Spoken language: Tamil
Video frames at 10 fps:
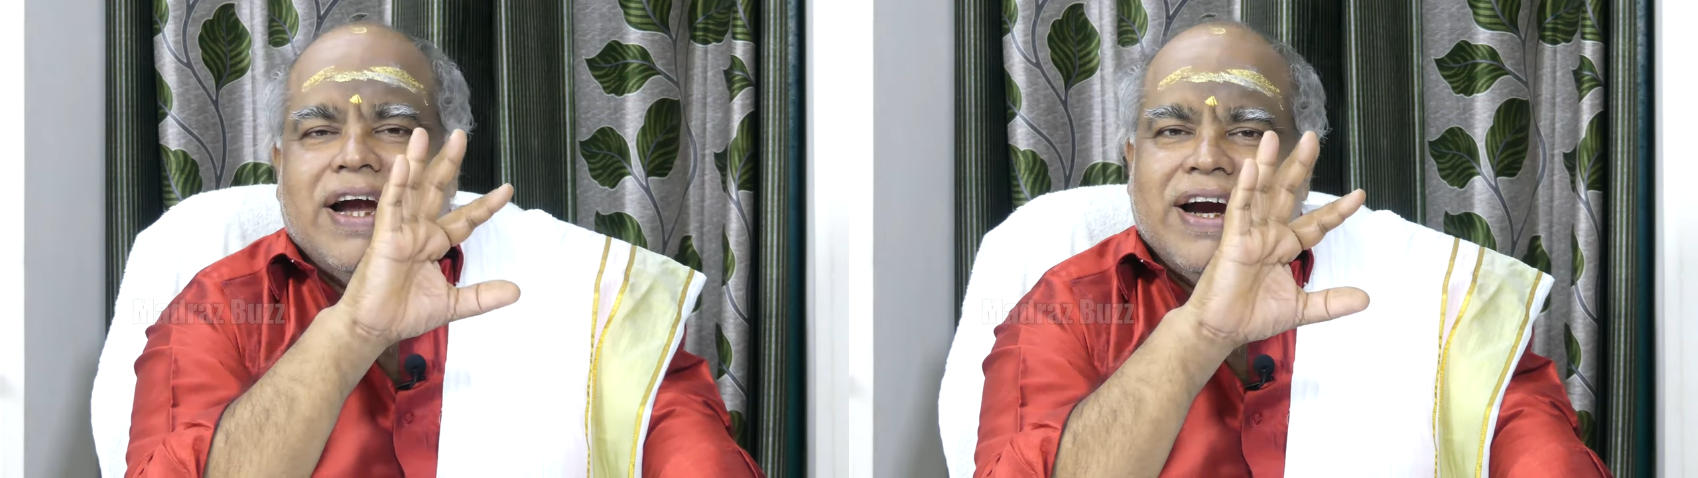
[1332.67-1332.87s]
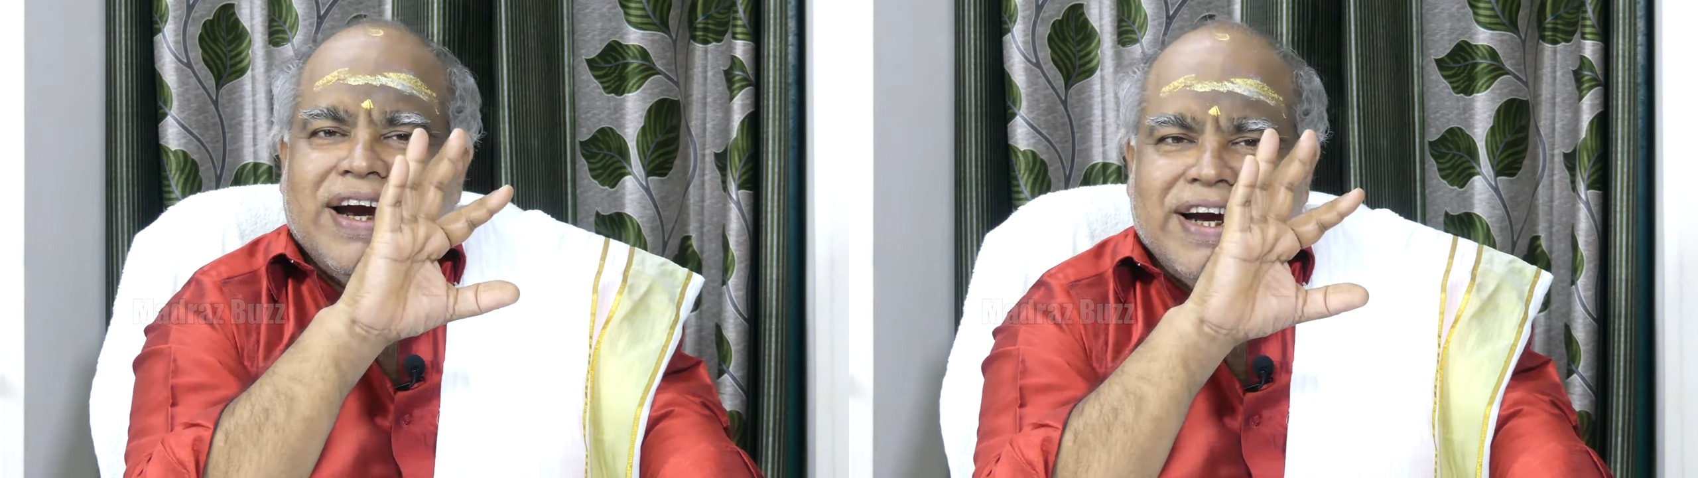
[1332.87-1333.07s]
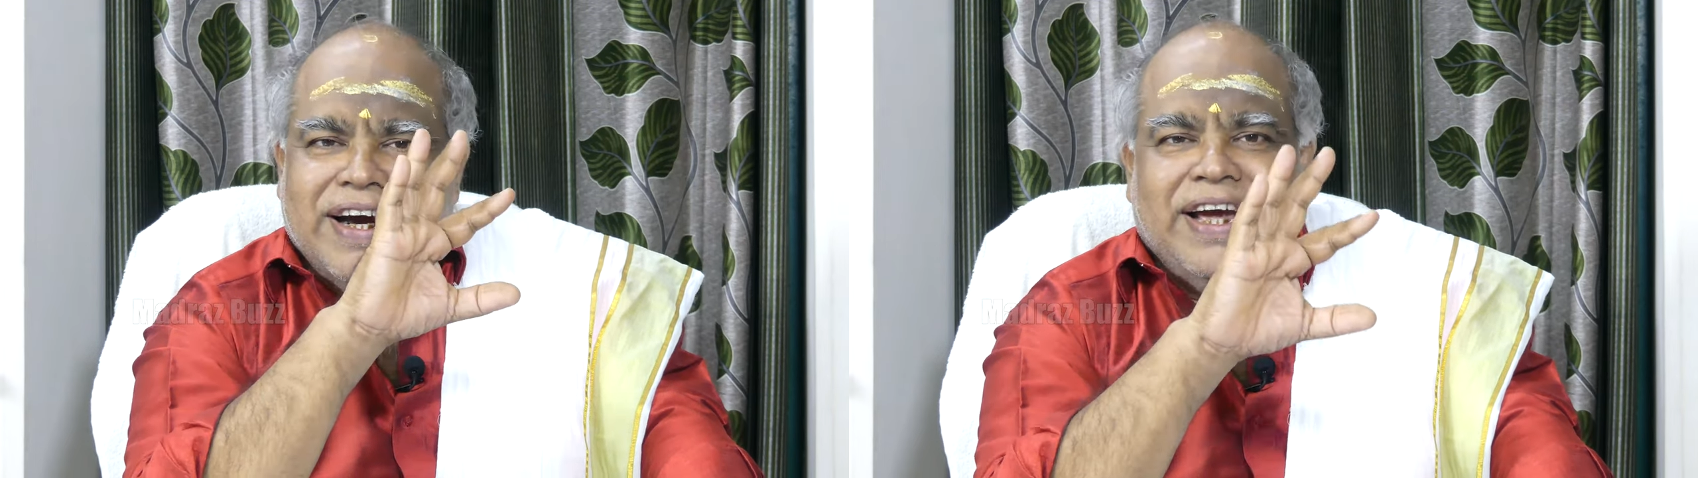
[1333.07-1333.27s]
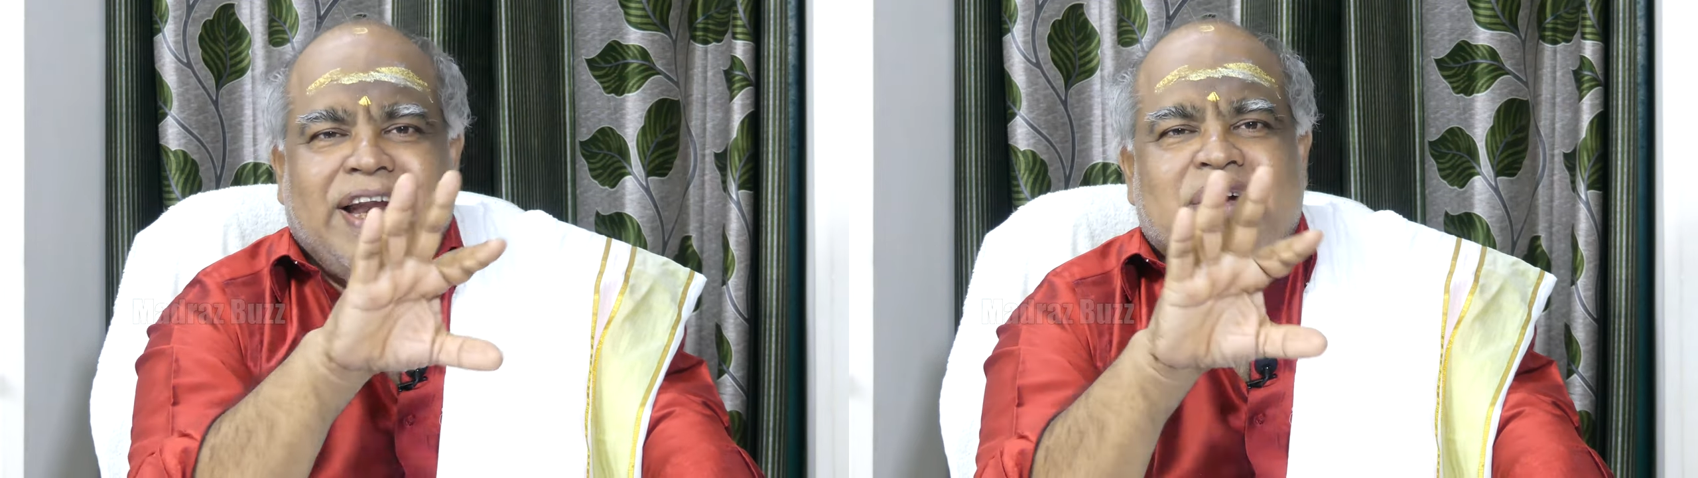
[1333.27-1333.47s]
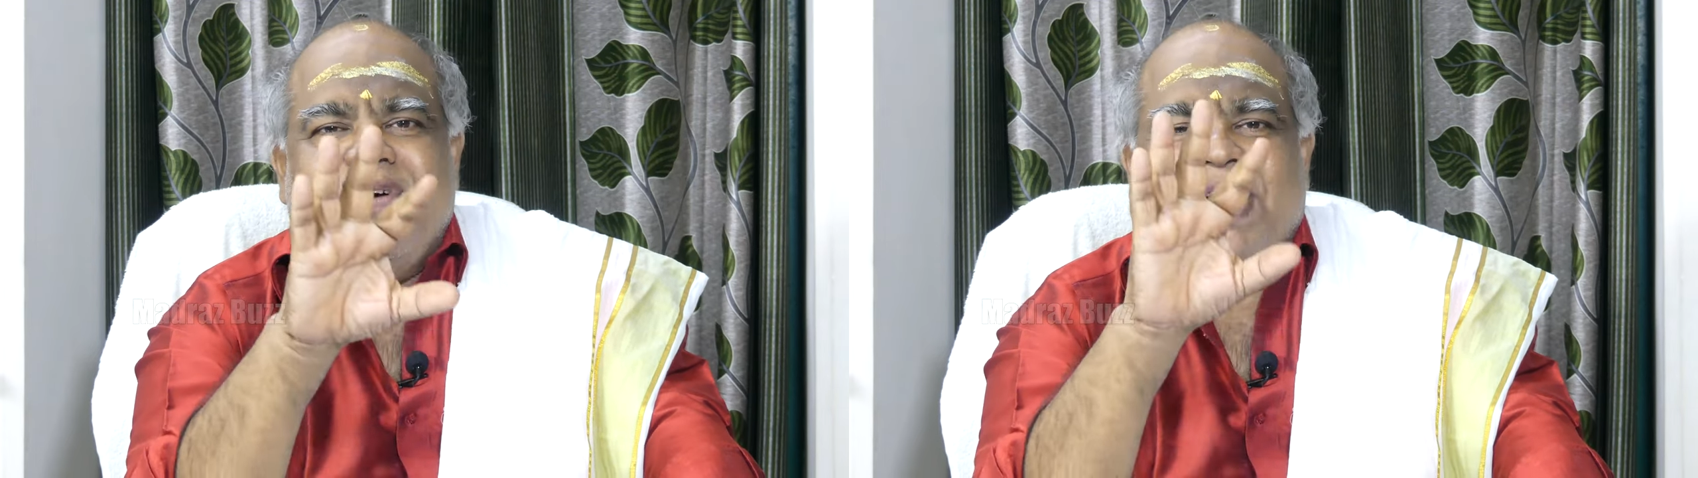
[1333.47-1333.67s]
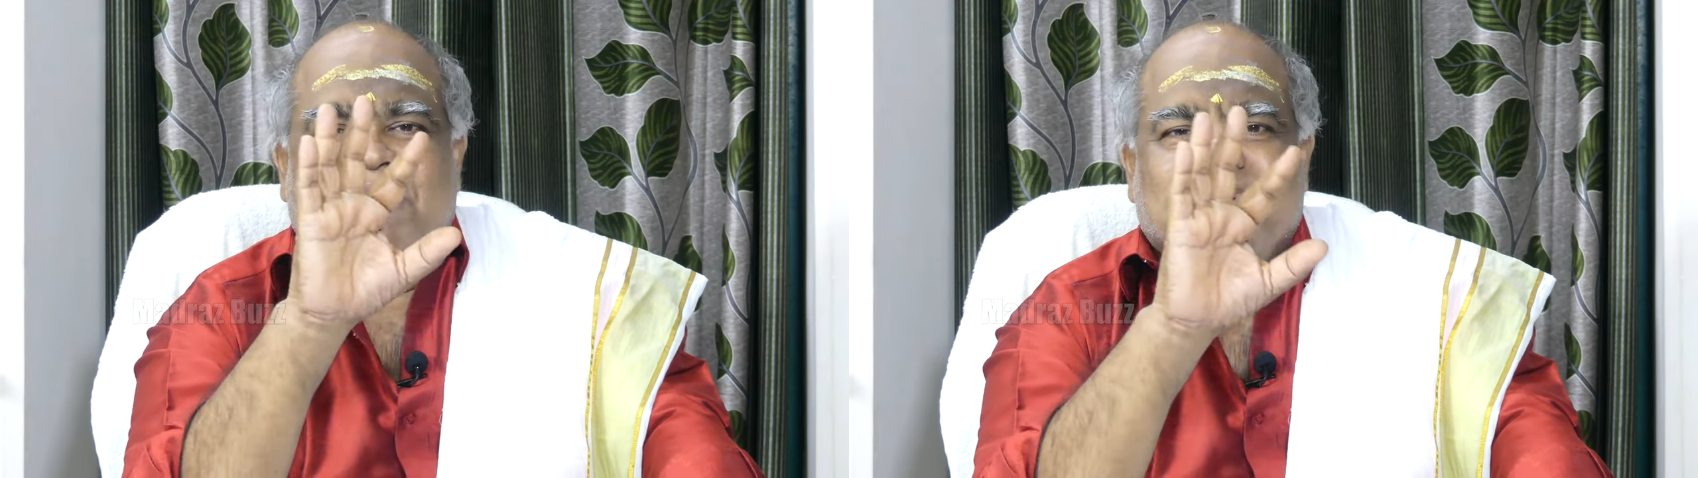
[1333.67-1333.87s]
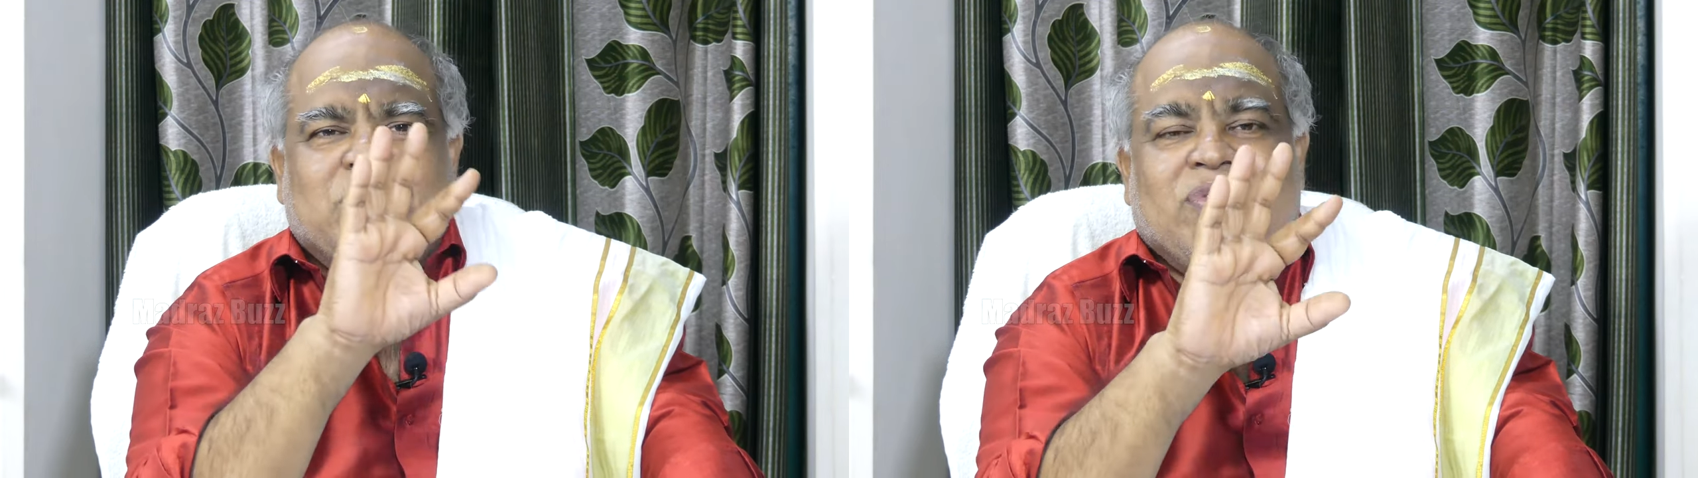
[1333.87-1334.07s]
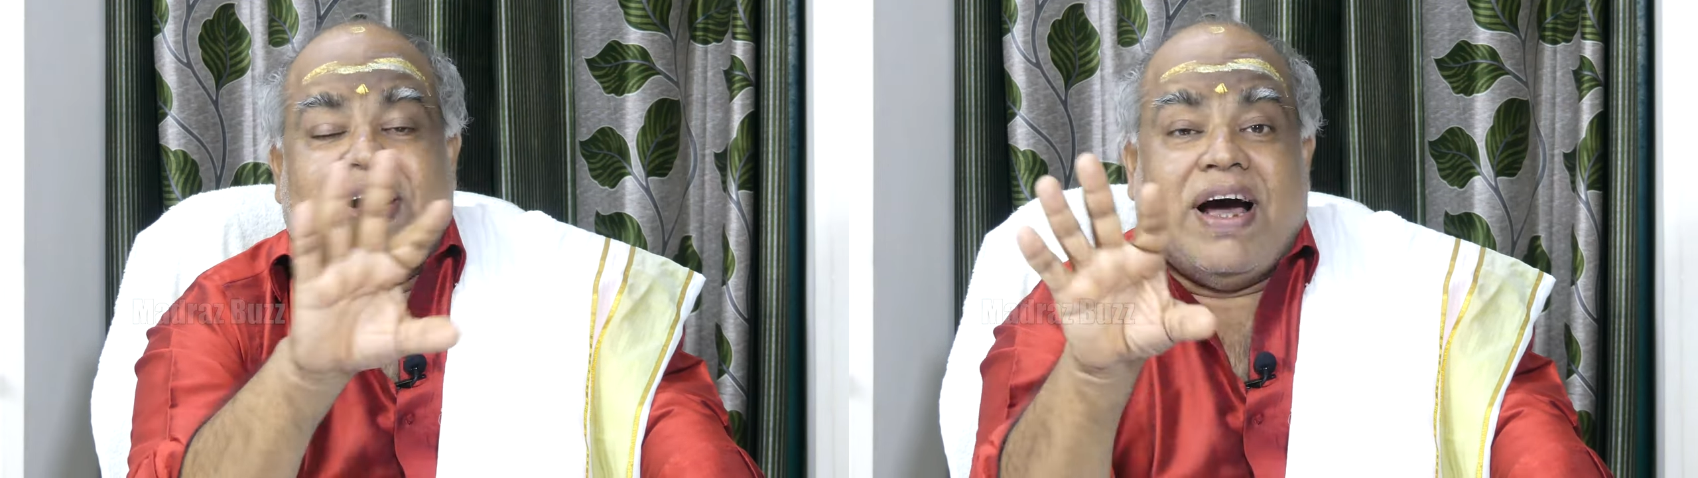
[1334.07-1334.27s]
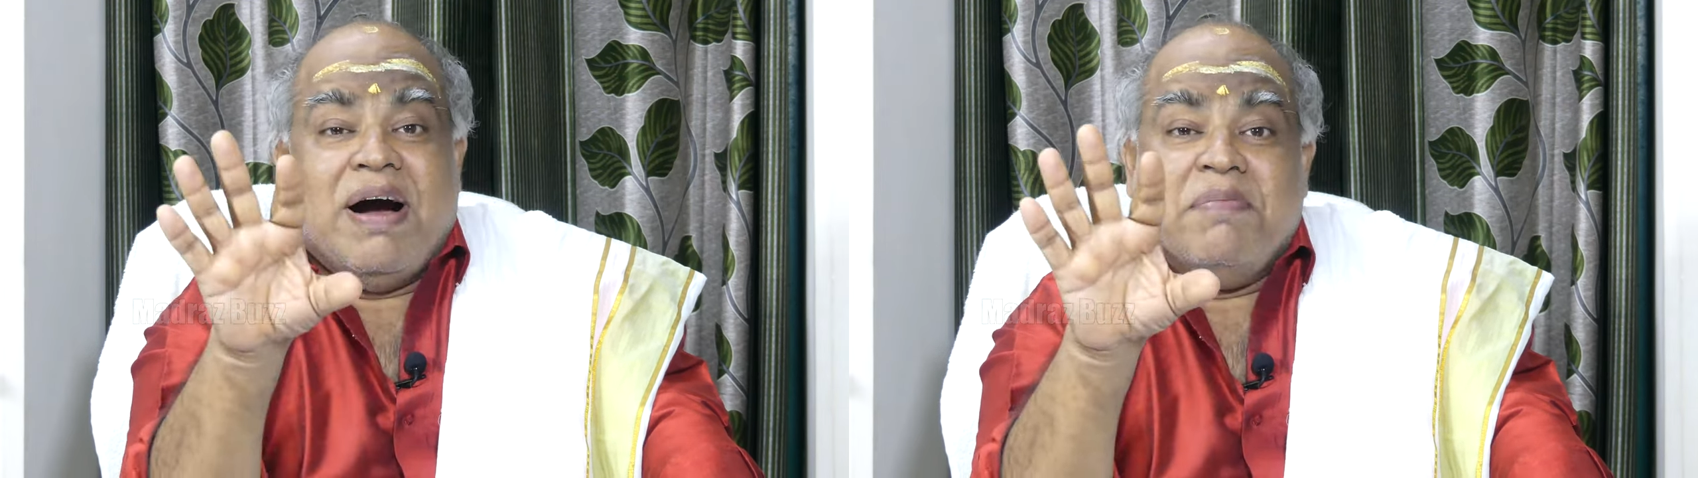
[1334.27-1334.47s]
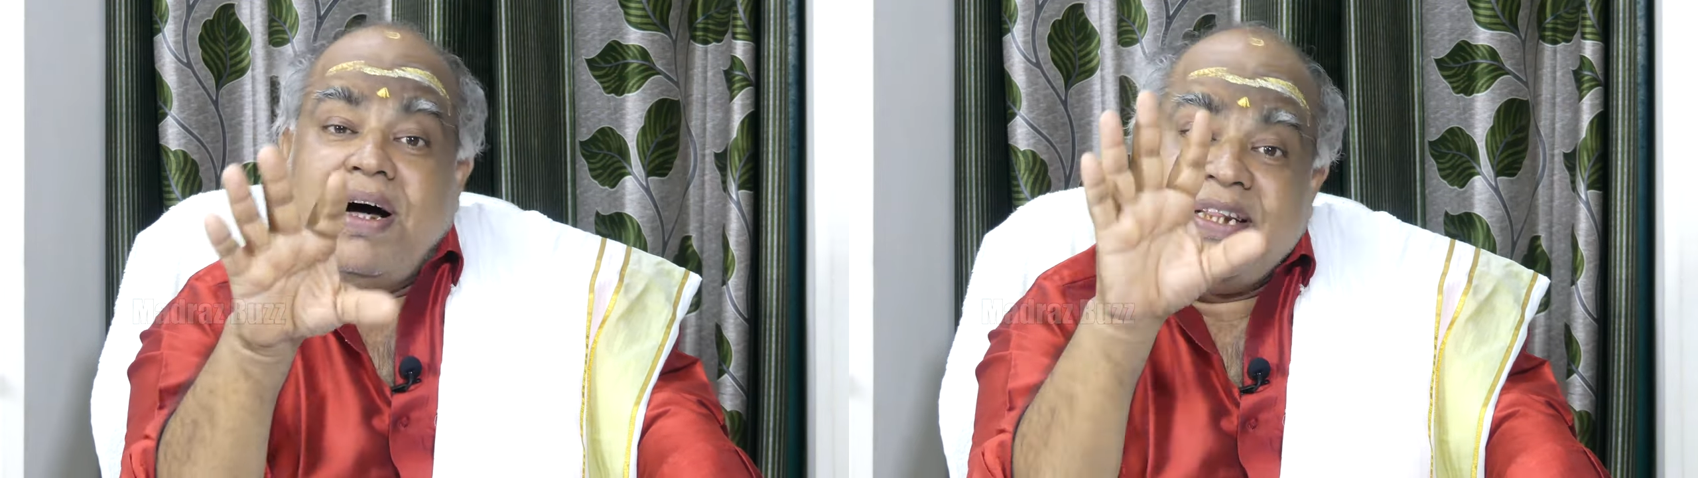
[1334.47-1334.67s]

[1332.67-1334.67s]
எங்களுக்கு டிகிரி வேண்டாம் ஒன்றும் வேண்டாம்